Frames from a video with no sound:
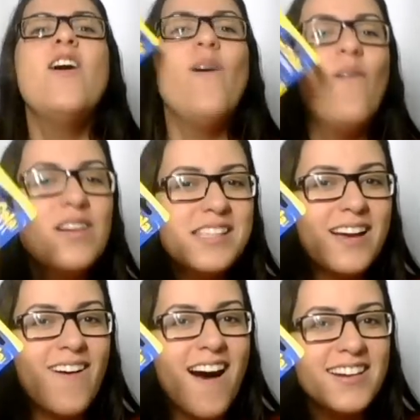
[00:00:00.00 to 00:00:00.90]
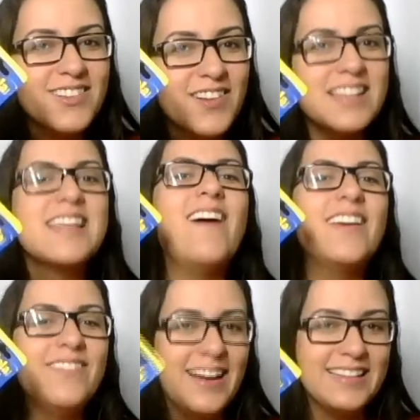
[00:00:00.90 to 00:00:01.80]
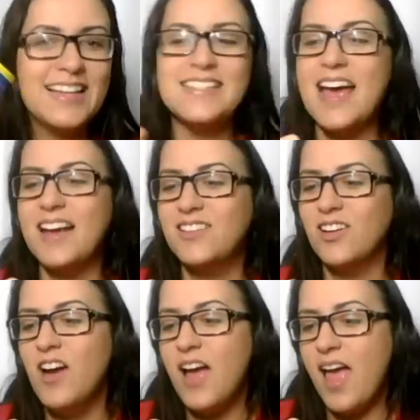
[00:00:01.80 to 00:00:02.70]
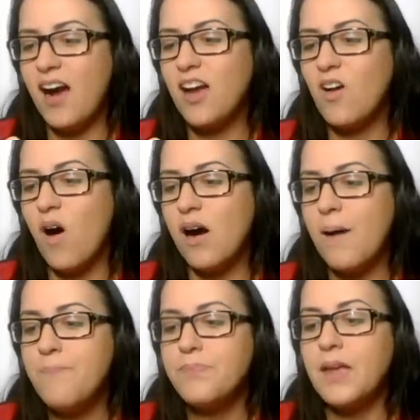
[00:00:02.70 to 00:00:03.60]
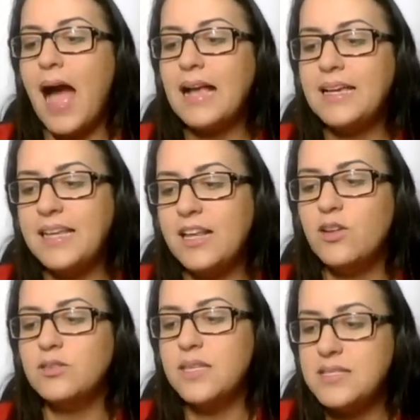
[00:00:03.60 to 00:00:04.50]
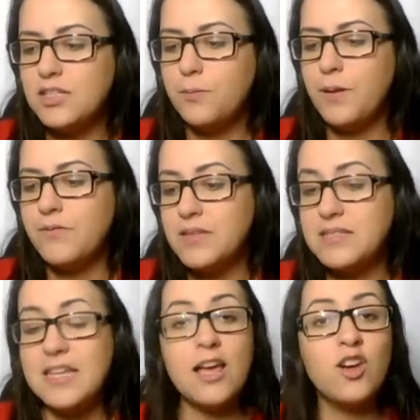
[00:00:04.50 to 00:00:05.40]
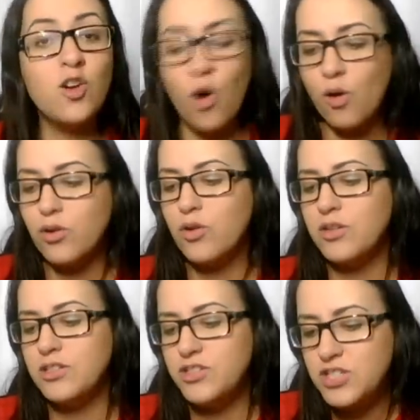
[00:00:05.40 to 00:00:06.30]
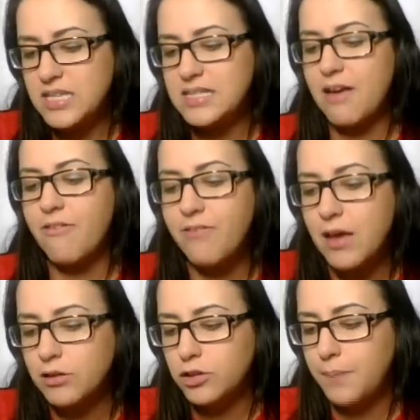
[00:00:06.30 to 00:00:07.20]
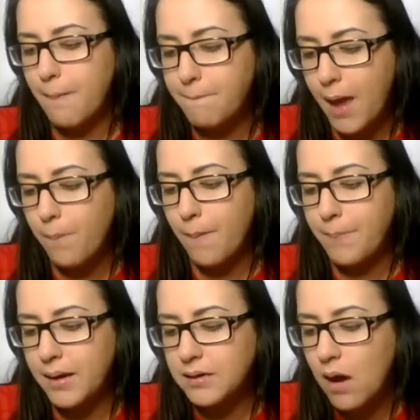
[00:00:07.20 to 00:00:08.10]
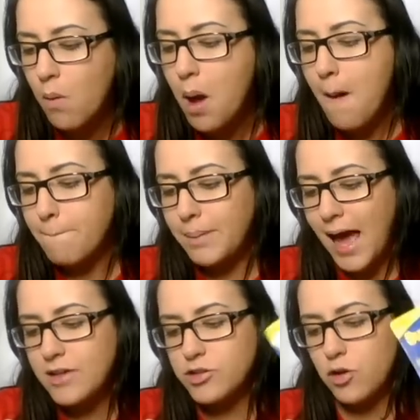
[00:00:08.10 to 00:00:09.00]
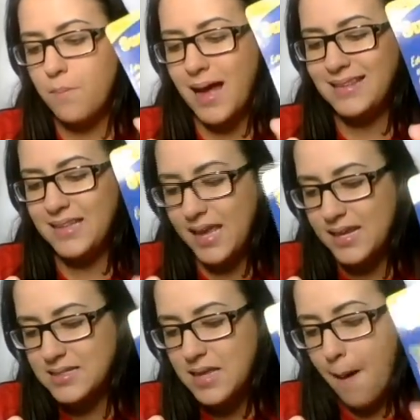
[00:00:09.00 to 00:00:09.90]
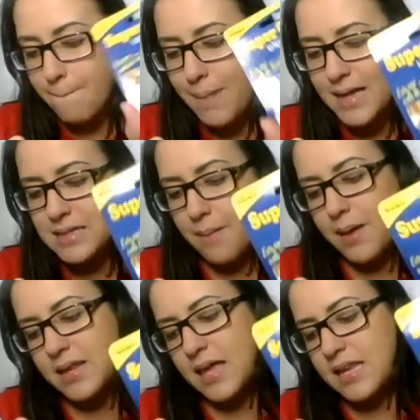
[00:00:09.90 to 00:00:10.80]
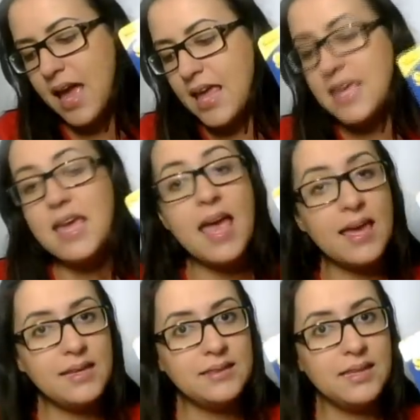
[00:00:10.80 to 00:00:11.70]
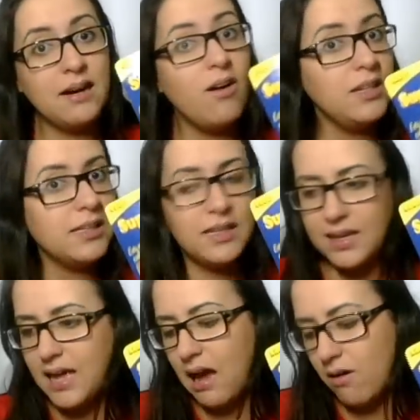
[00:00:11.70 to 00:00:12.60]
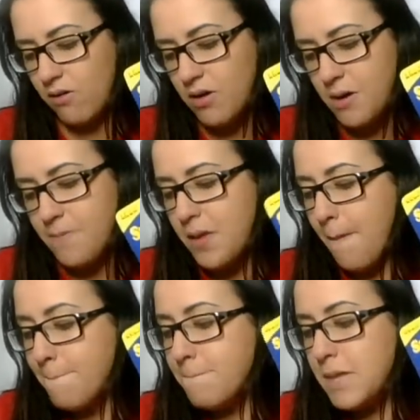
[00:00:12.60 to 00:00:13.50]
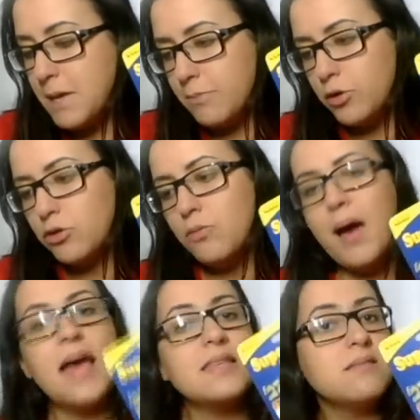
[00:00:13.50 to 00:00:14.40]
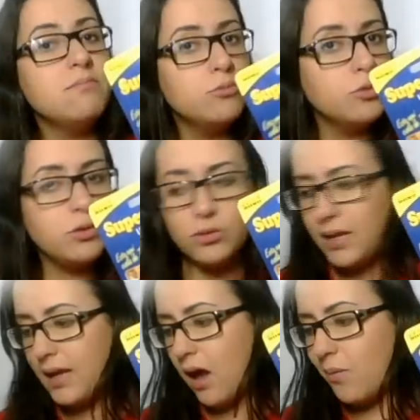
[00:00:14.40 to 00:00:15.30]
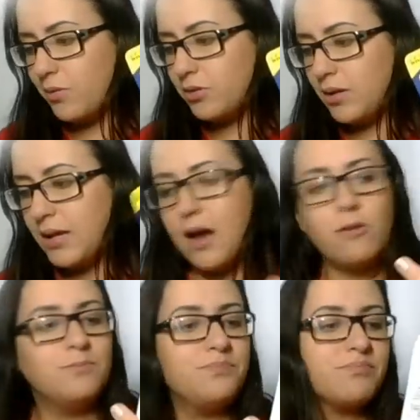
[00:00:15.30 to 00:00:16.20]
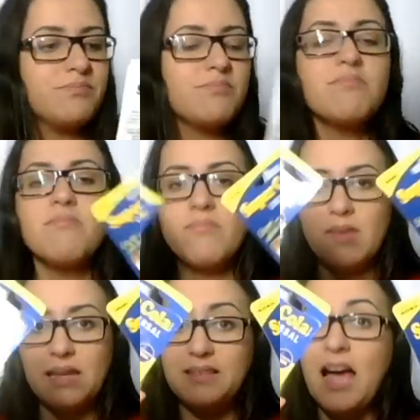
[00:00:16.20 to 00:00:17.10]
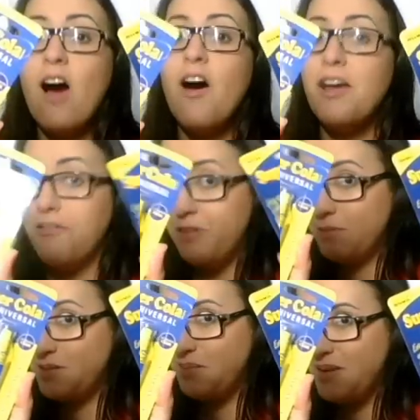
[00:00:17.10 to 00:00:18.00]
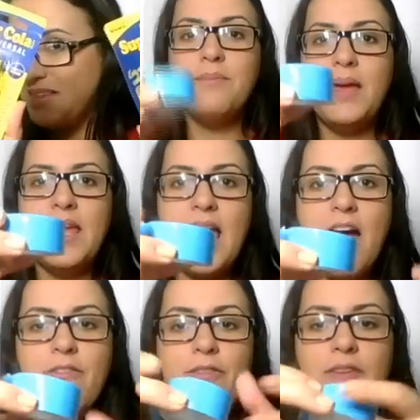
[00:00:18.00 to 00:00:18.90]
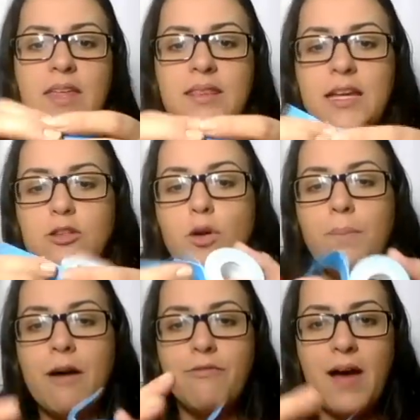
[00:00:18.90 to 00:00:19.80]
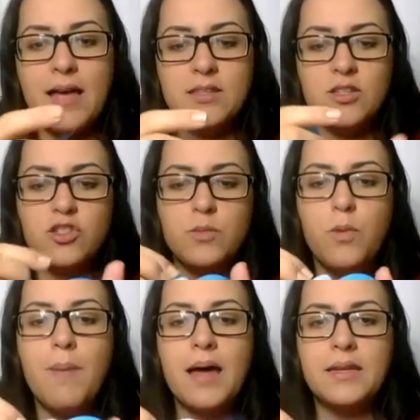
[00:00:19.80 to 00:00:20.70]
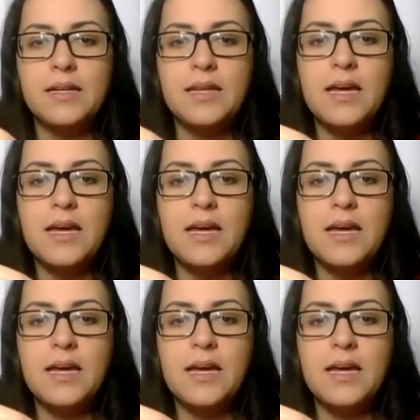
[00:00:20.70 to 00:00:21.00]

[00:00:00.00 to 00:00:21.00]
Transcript: Usa a cola universal que vai dar certo. Ela cola acrílico, tecido, PVC, couro, cortiça, feltro, papel, papelão, plástico, madeiras, passamanaria e renda. Olha que legal! E muito mais, muito legal, muito legal. Da hora, vamos experimentar. Tem a fita dupla face tipo banana.